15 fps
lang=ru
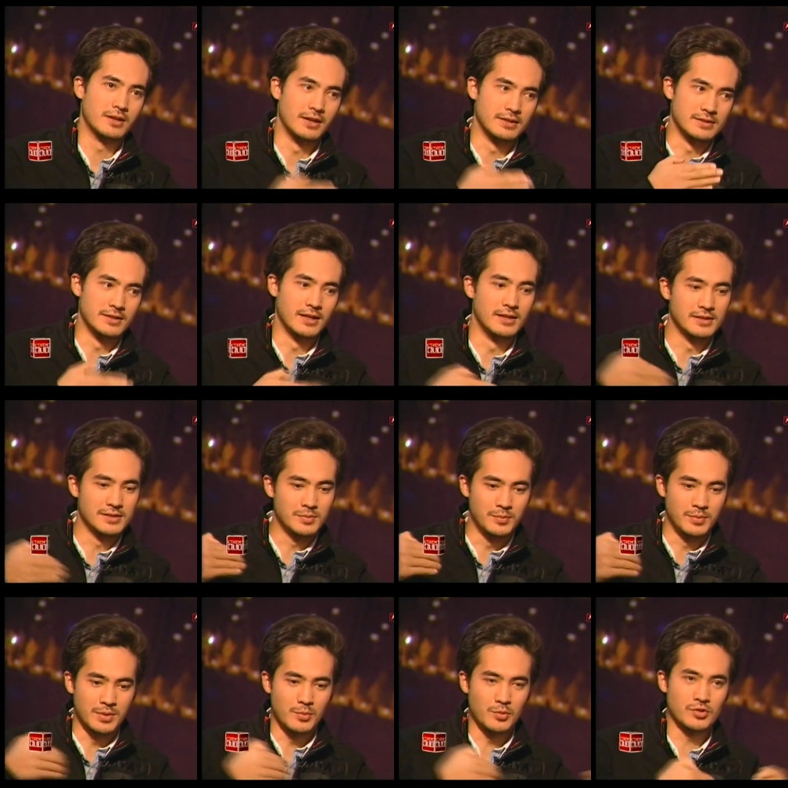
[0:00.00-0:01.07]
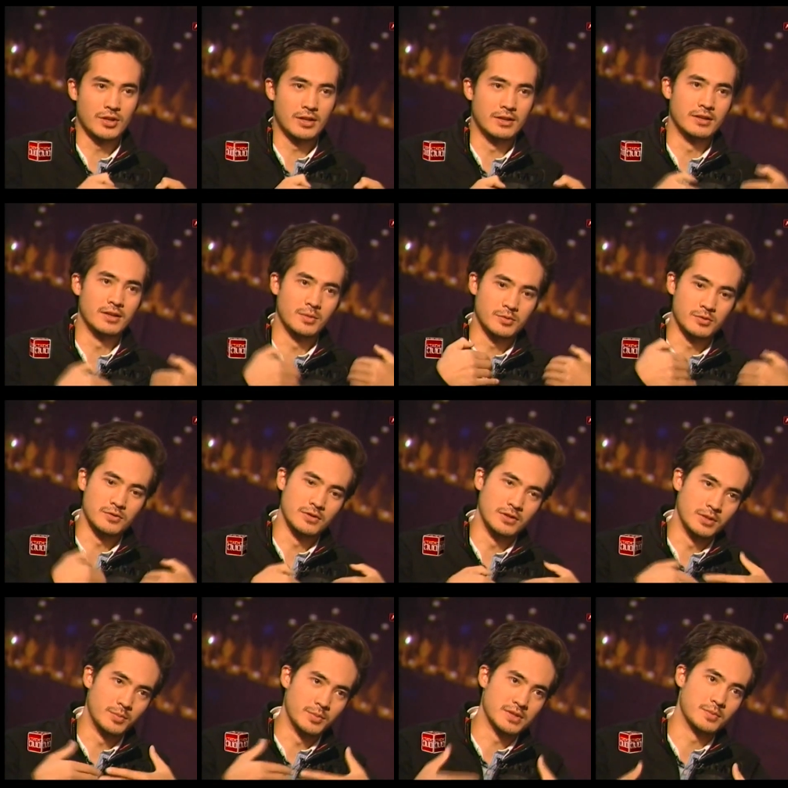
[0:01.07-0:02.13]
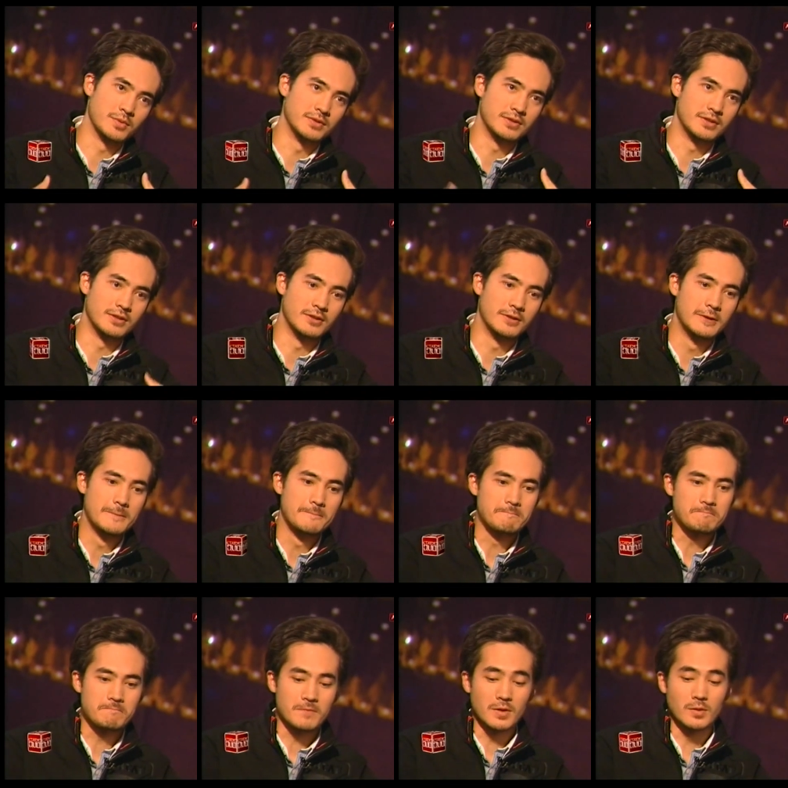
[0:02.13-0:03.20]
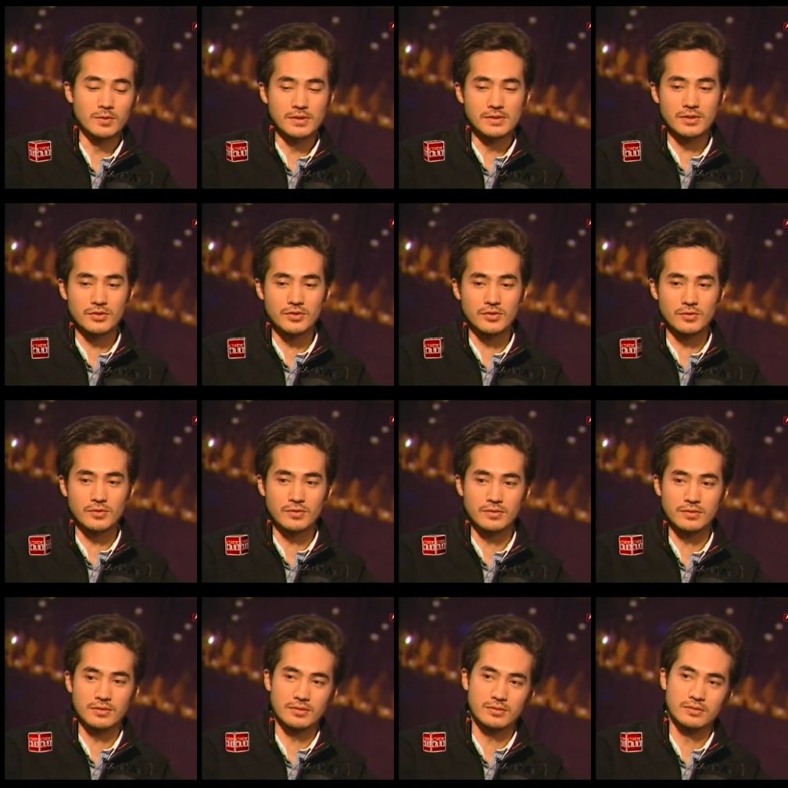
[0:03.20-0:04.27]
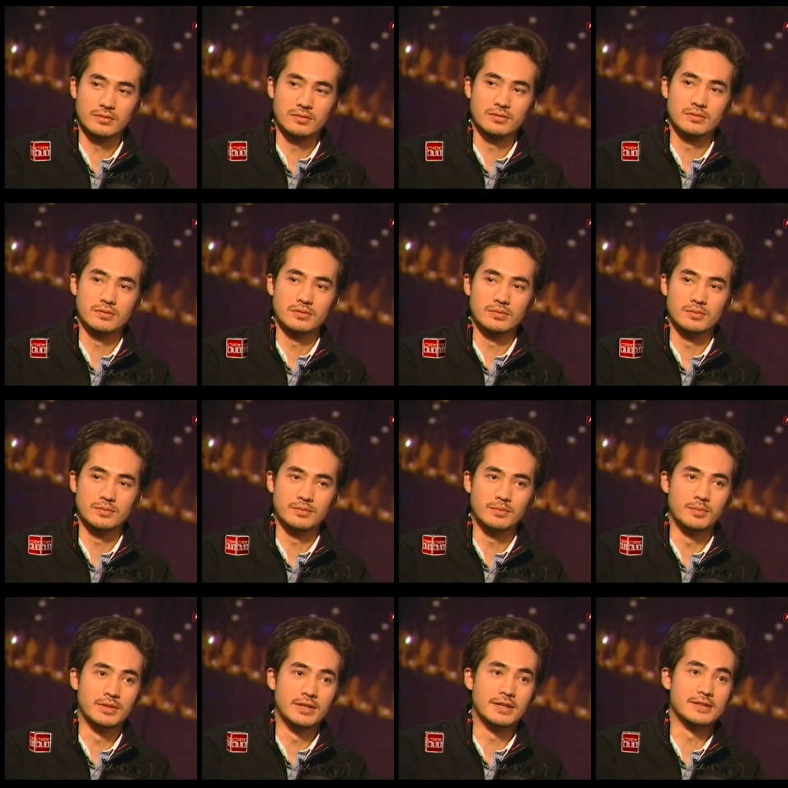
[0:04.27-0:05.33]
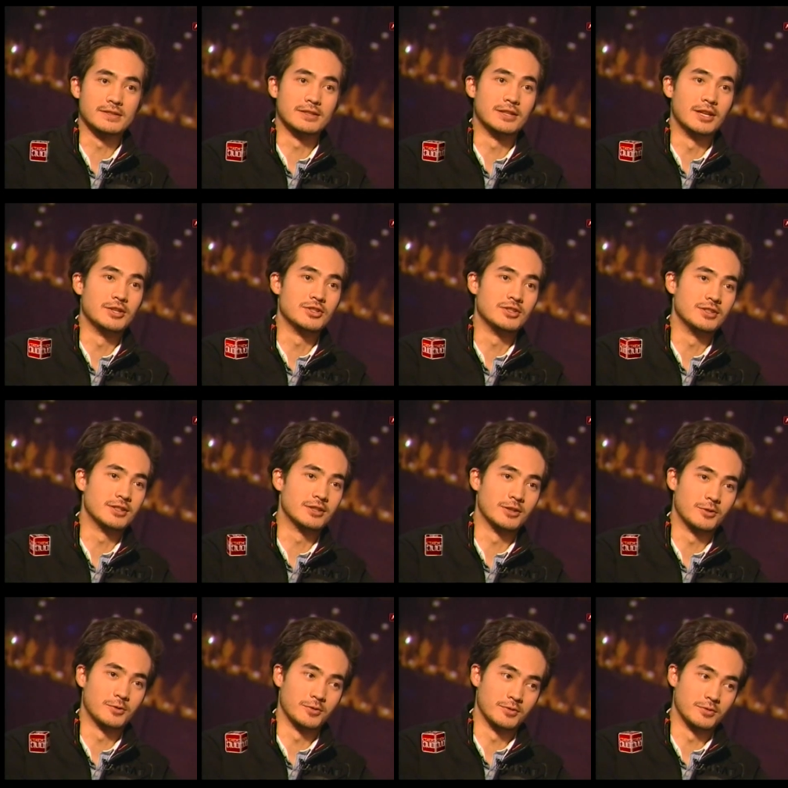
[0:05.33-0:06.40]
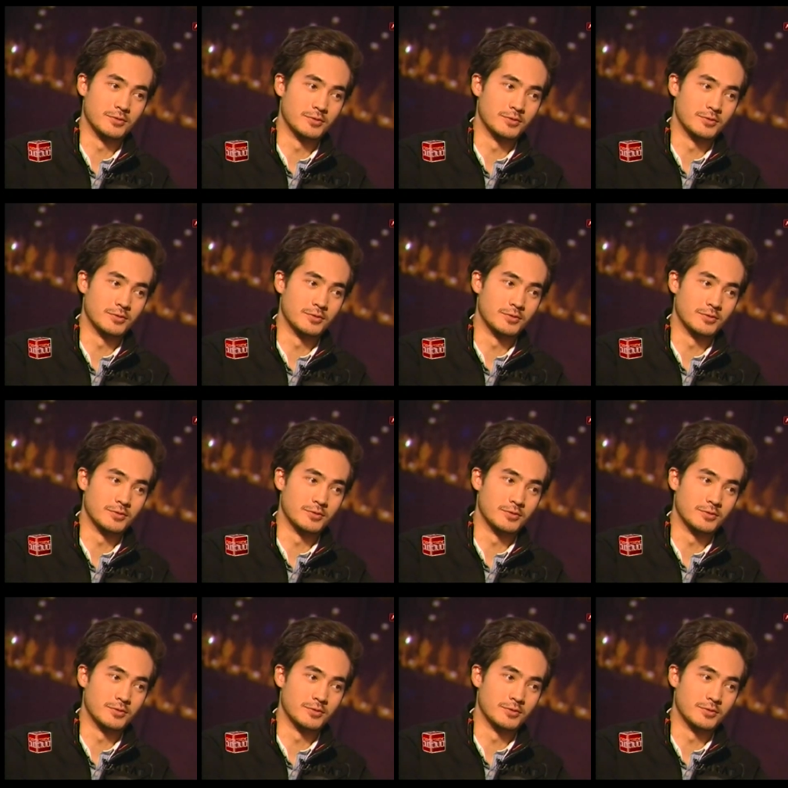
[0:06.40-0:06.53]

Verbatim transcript: Отснялись, прибежали, обсудили, а у нас посмотрели. Как? У нас режиссер это э, все, многозадачник такой,